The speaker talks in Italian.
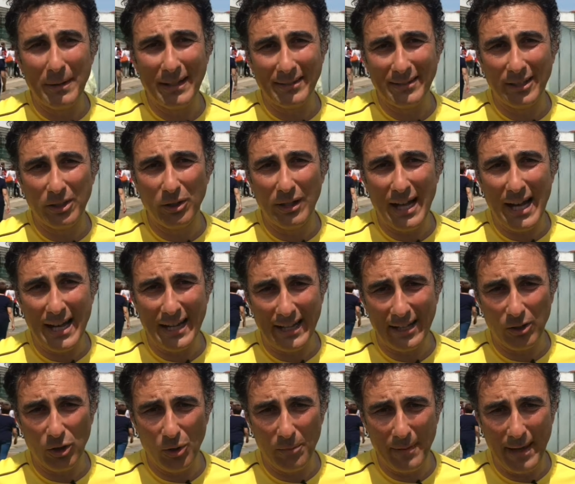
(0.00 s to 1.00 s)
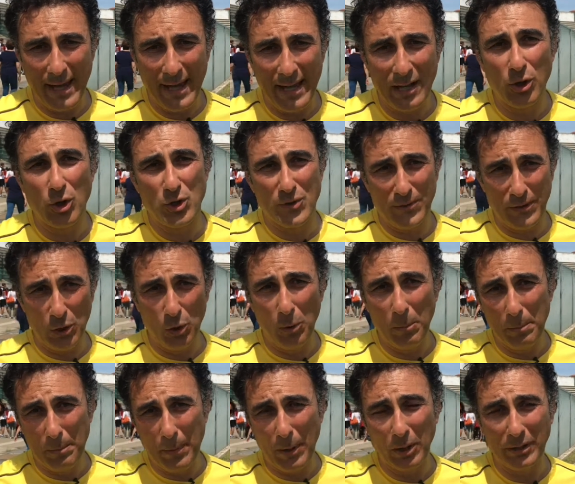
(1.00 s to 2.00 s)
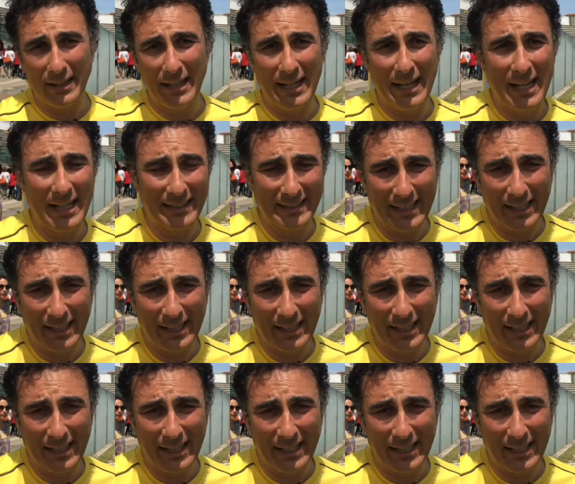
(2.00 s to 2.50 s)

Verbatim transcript: particolare come lo sviluppo delle